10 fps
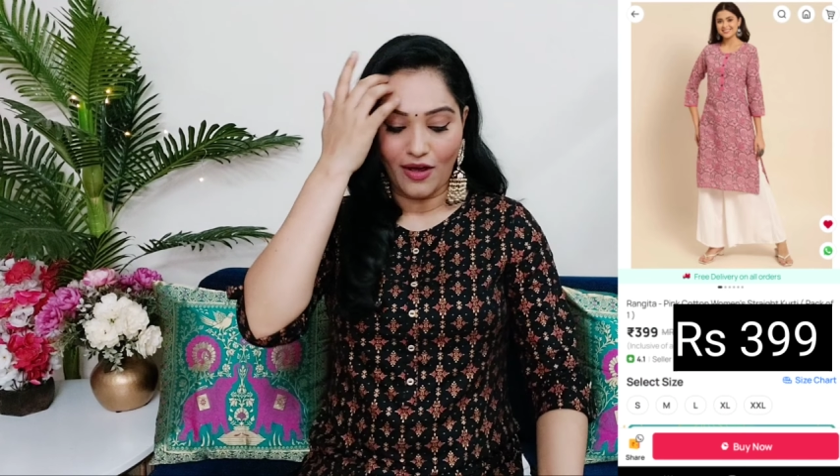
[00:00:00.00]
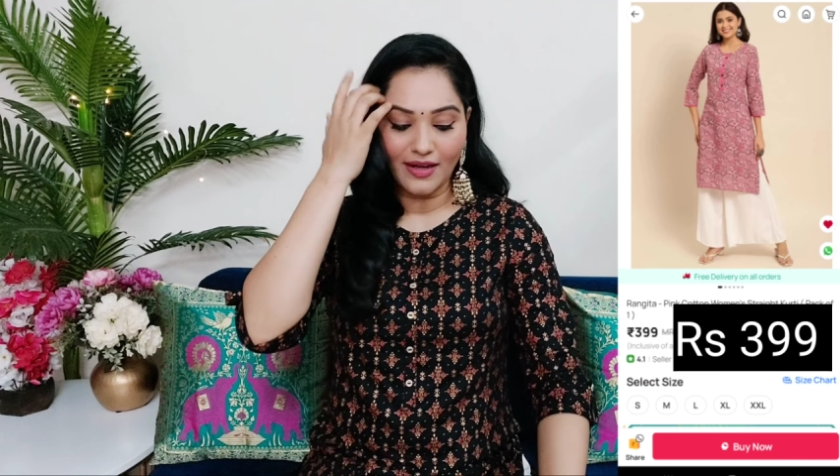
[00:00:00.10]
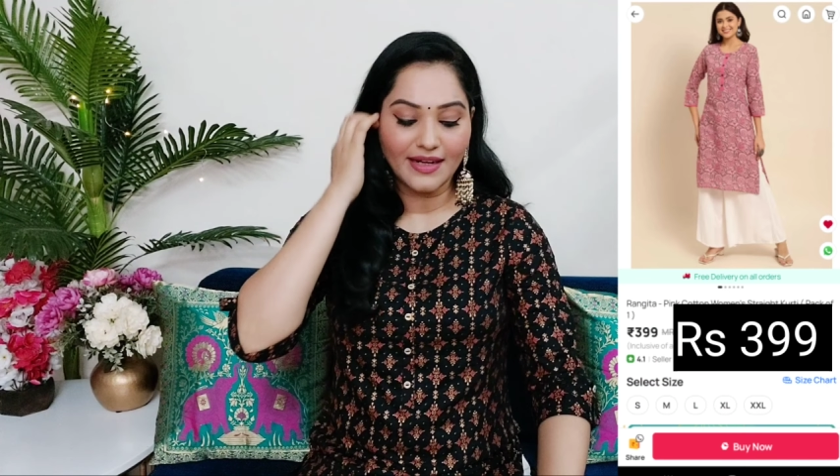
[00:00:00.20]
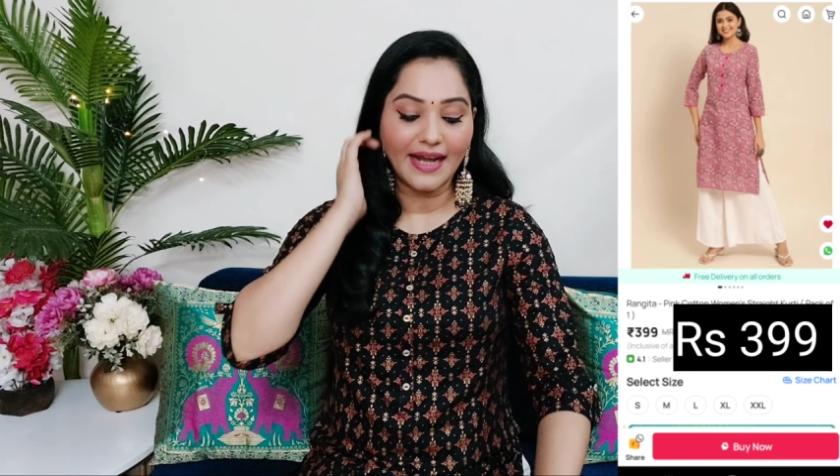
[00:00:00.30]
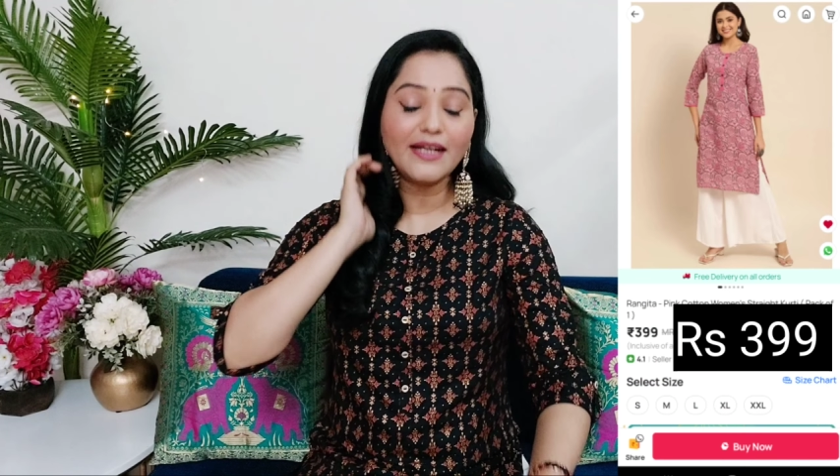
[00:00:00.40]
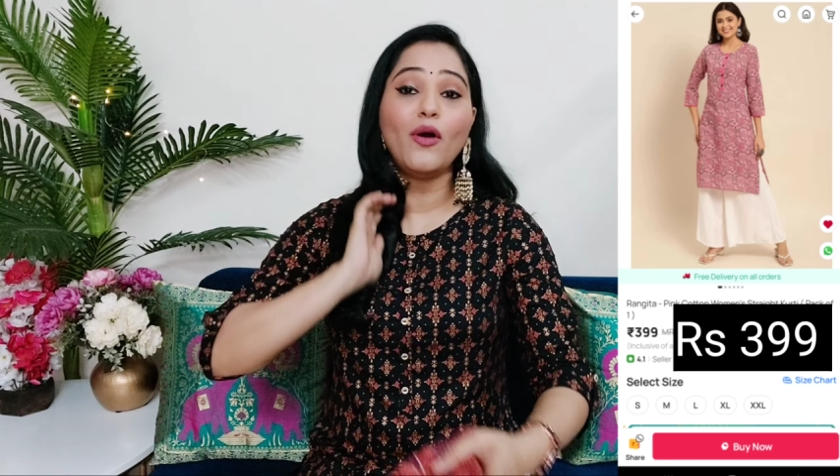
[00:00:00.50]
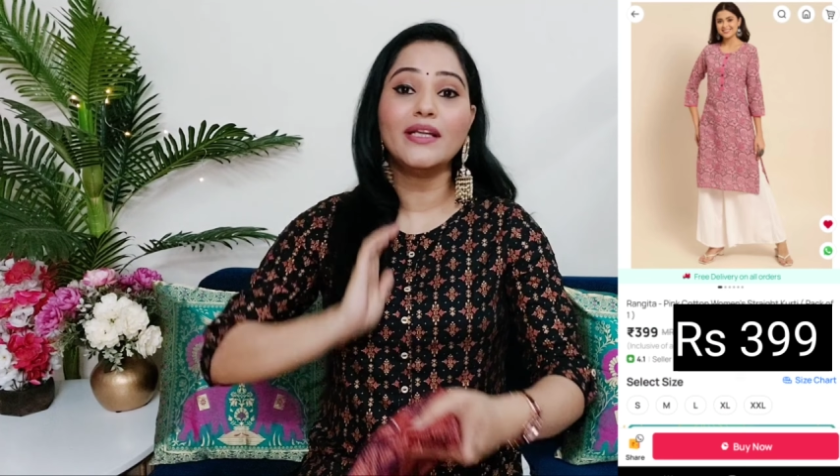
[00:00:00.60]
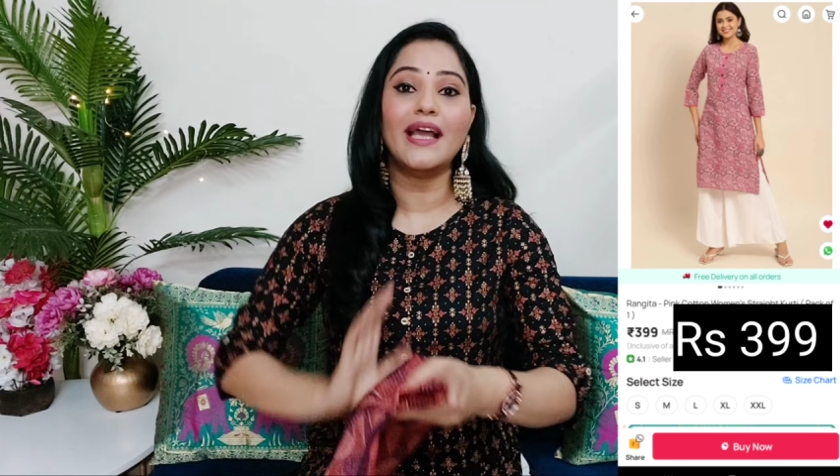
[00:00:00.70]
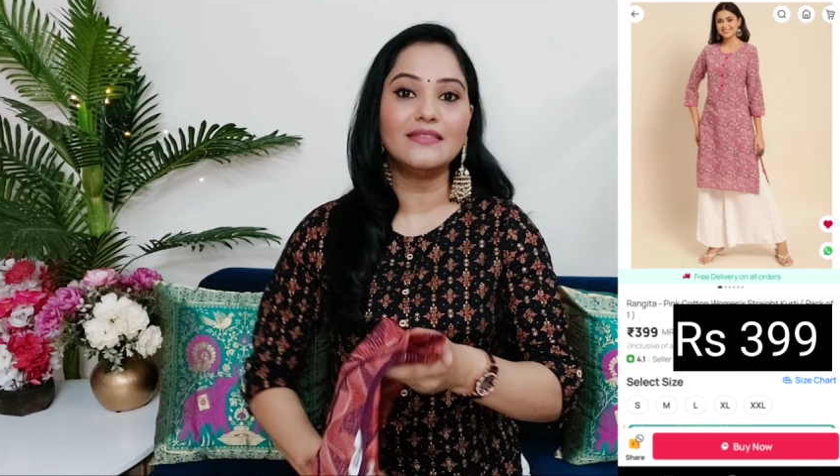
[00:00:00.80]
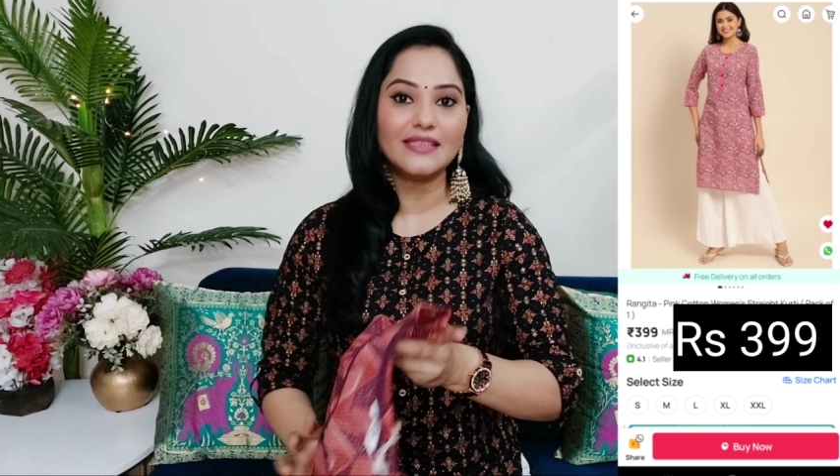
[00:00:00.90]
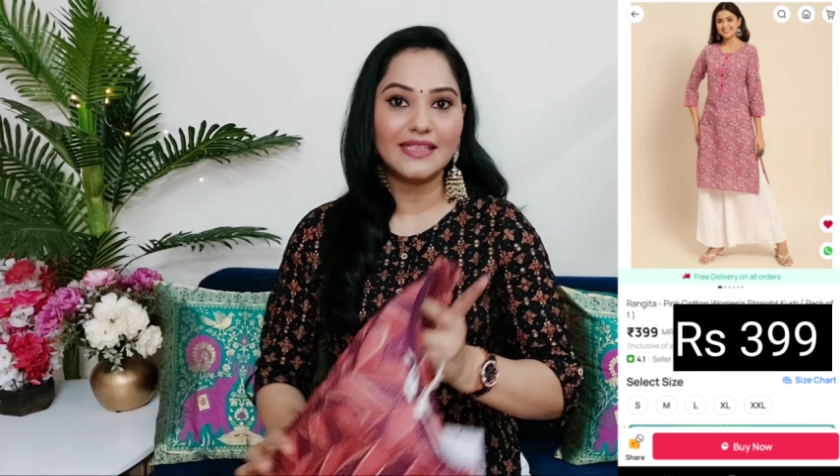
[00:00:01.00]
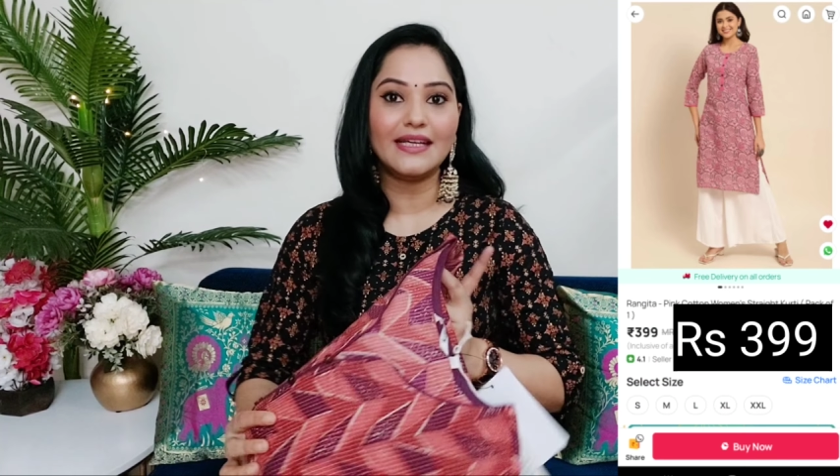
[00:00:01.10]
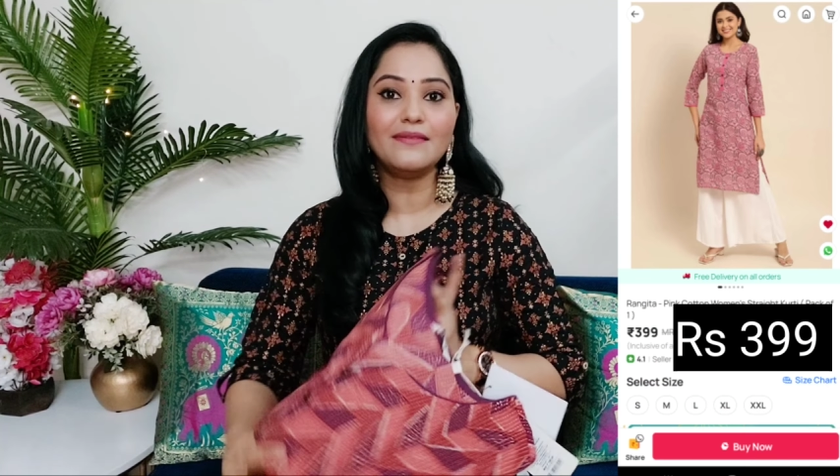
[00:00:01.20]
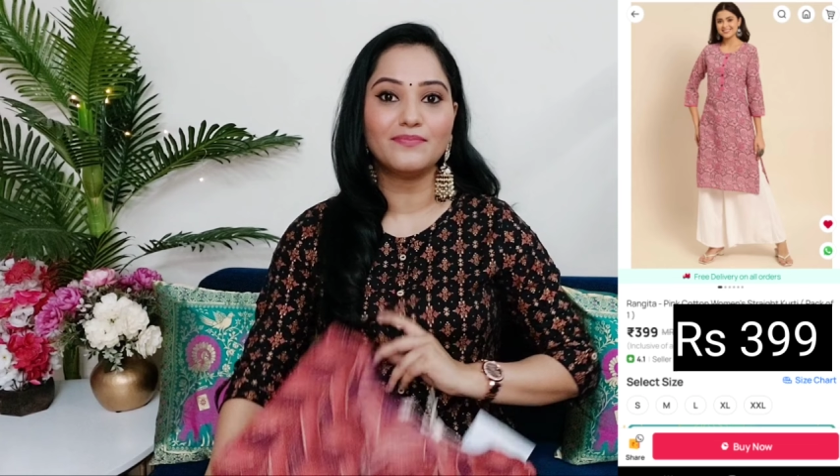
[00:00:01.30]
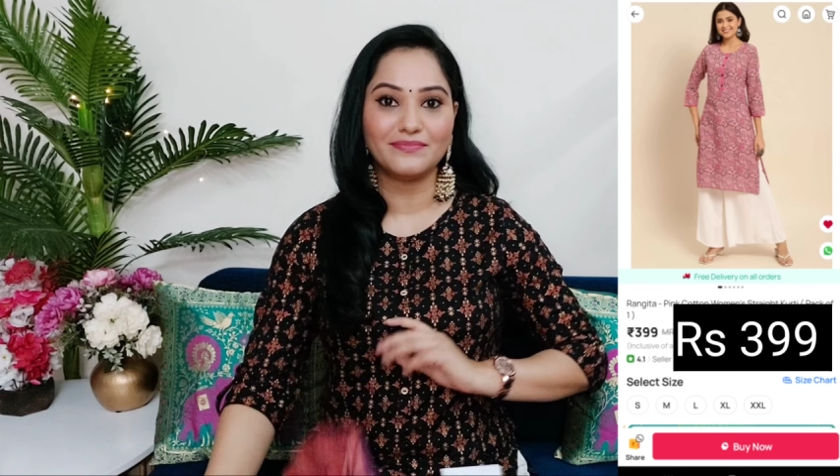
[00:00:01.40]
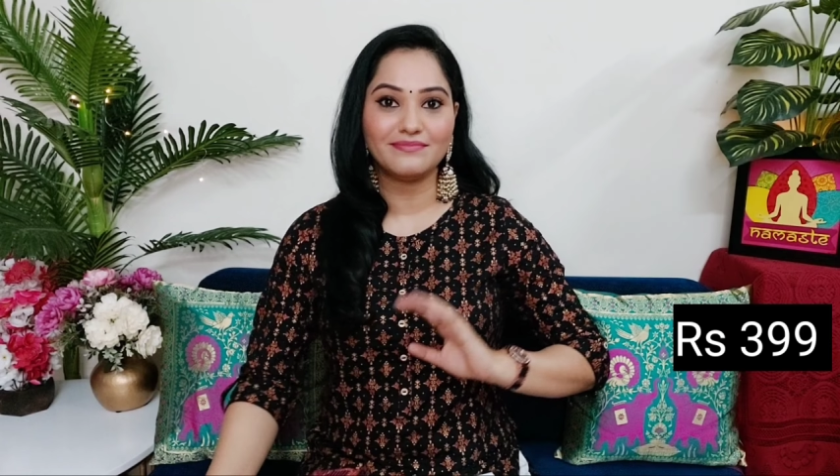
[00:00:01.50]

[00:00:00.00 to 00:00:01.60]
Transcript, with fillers: ऑल राइट और याद रखिए